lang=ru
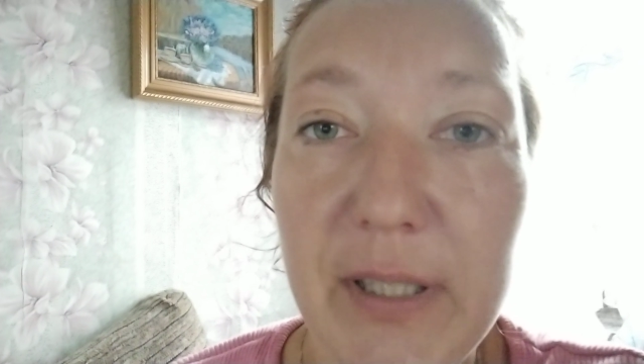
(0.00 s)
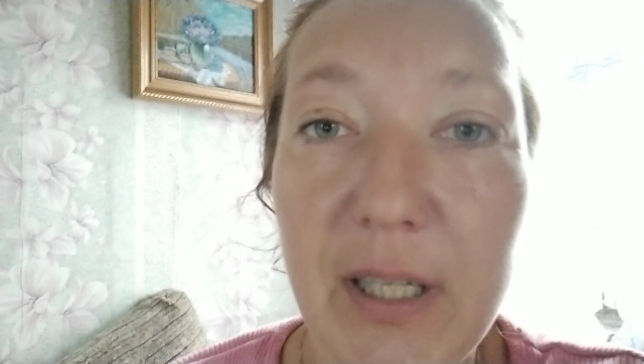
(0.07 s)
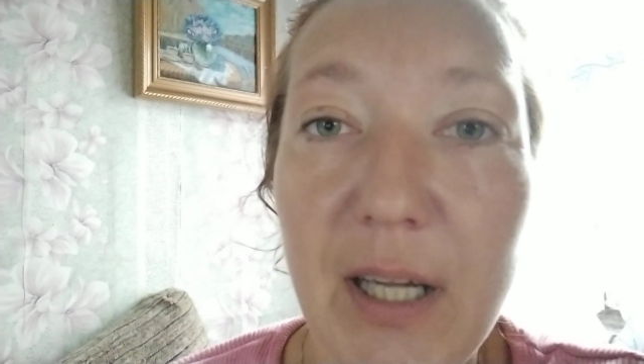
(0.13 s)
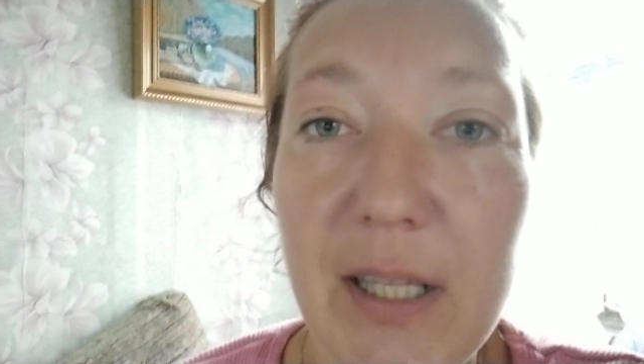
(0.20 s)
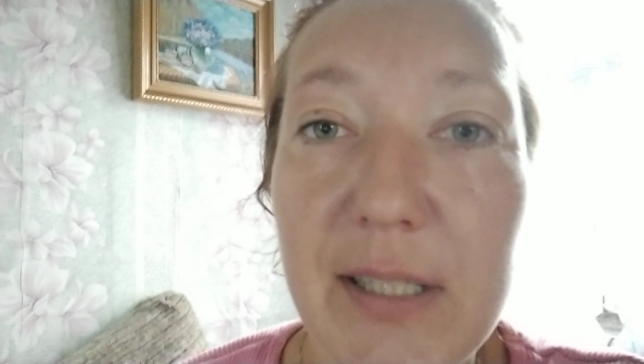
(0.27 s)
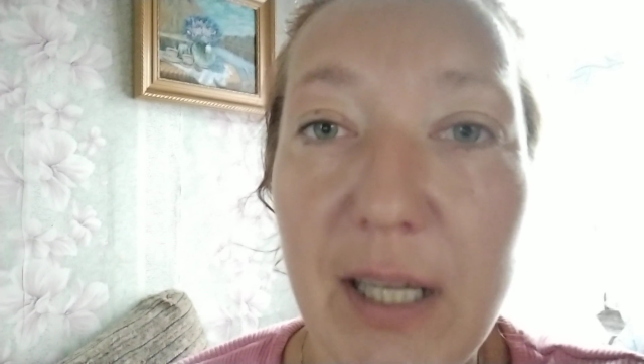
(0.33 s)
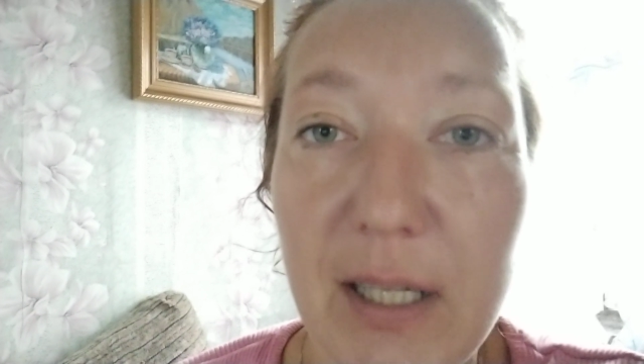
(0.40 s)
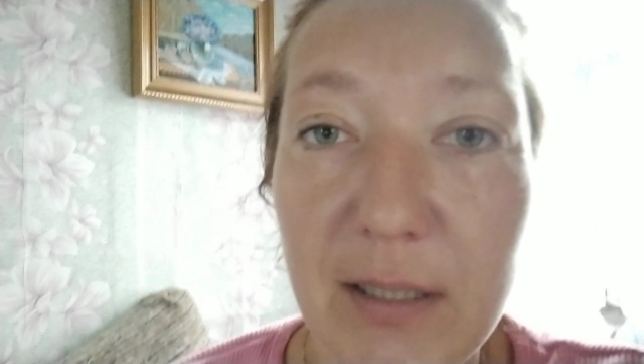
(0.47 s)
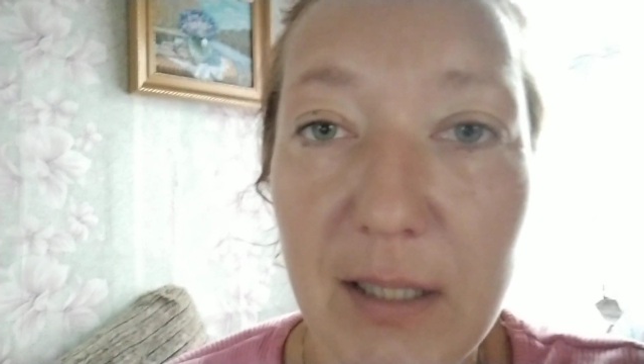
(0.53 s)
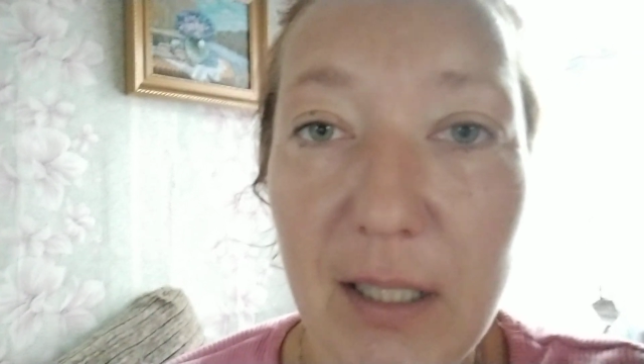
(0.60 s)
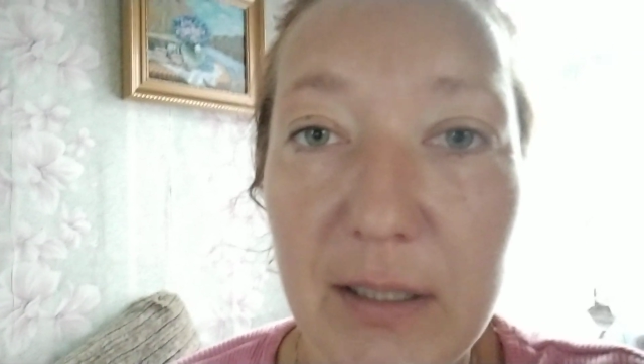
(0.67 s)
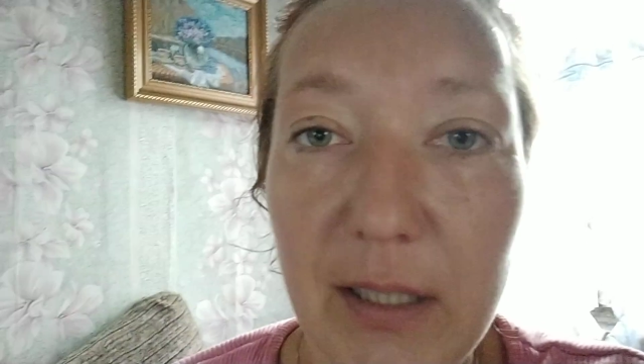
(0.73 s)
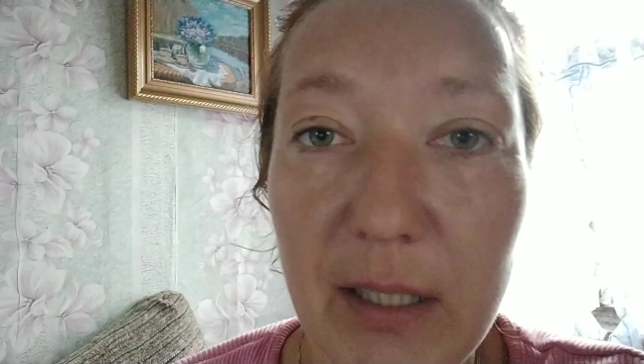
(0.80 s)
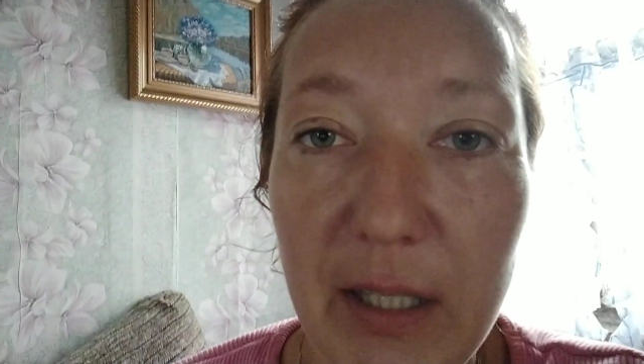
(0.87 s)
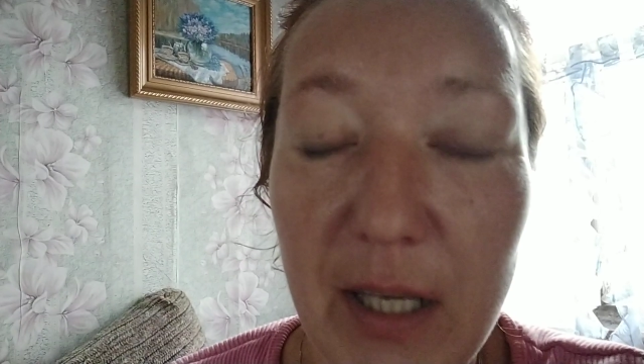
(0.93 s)
не хотят
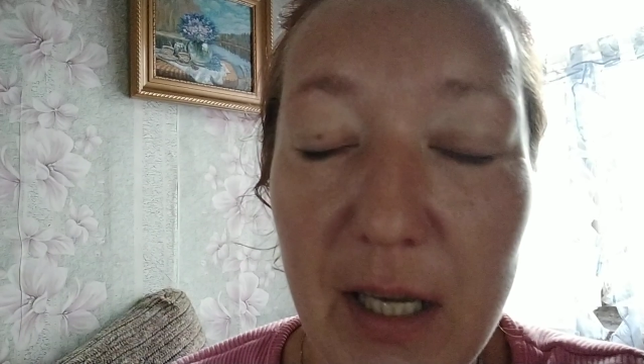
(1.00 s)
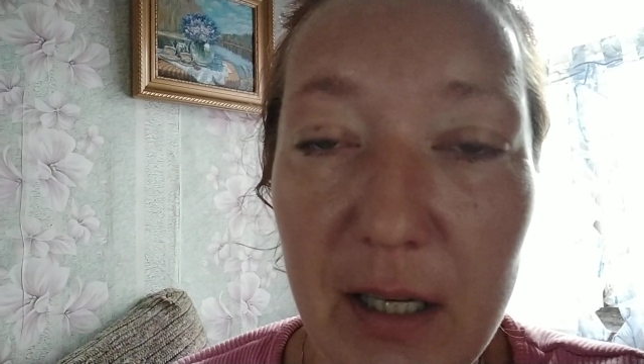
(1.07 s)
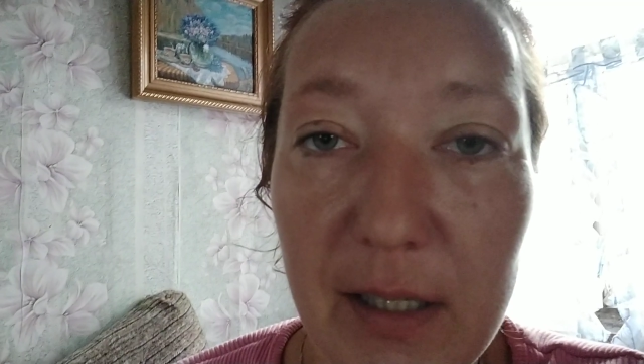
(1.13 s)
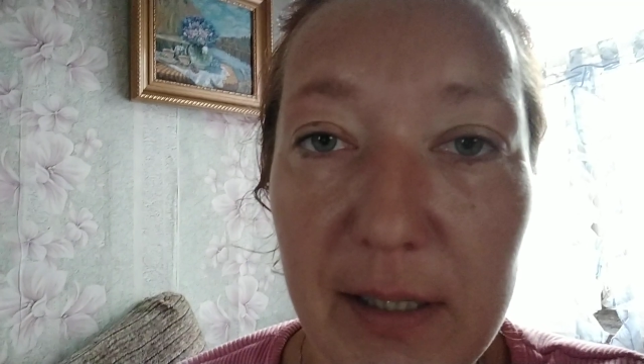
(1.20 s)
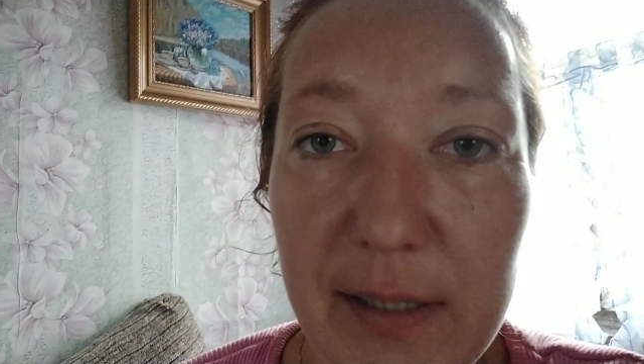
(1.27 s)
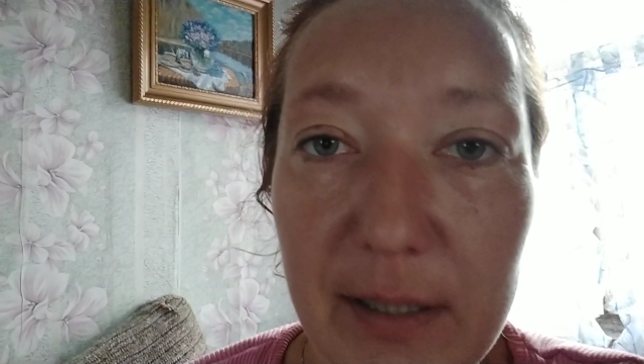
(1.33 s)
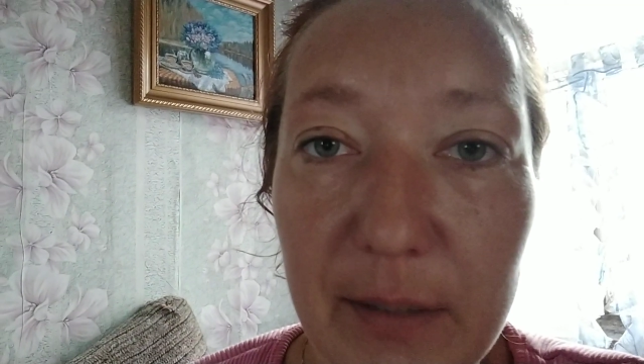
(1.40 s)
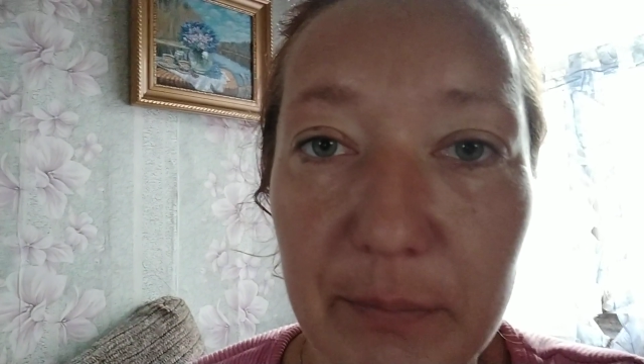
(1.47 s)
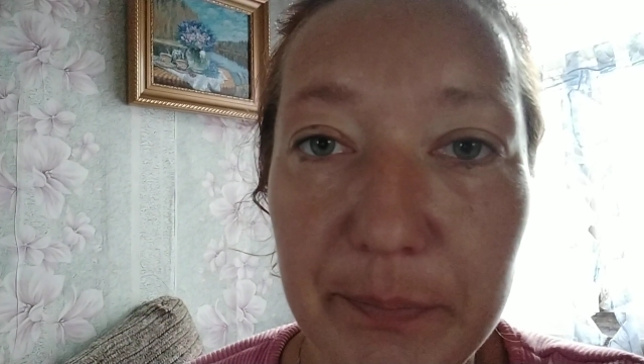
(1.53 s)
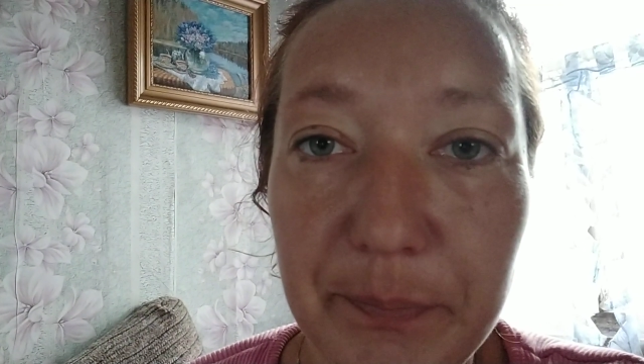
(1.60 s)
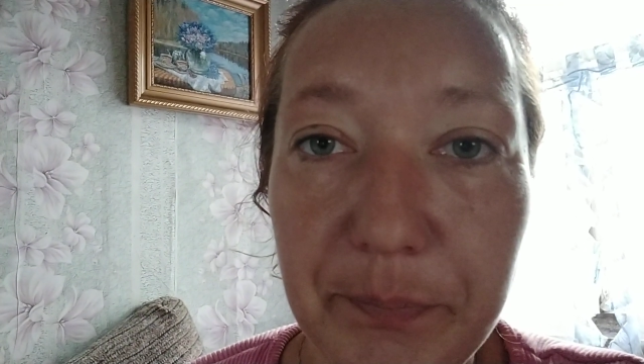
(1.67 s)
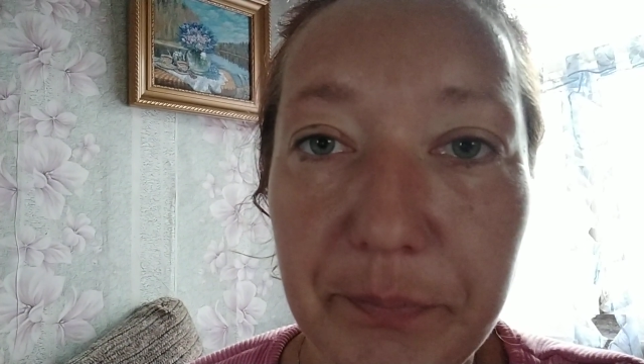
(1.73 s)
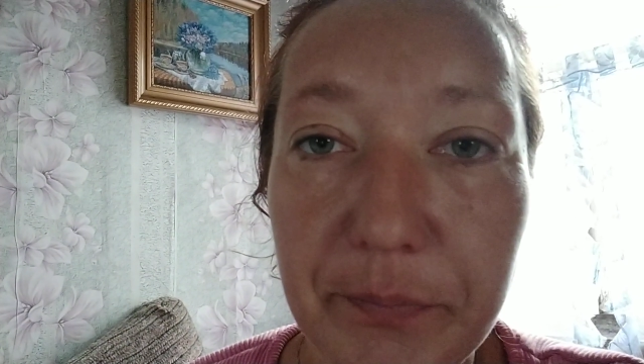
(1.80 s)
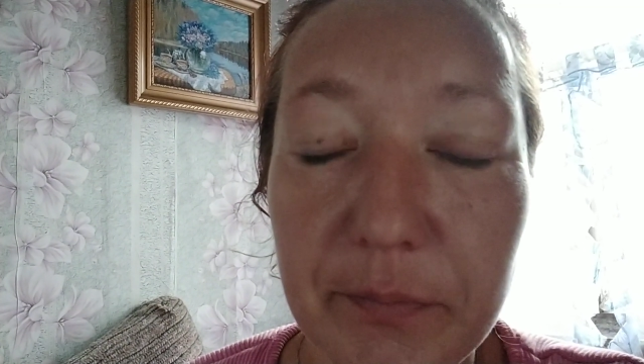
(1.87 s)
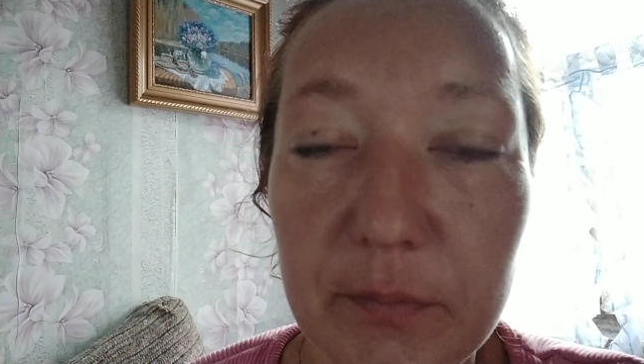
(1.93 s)
как-то ехать там,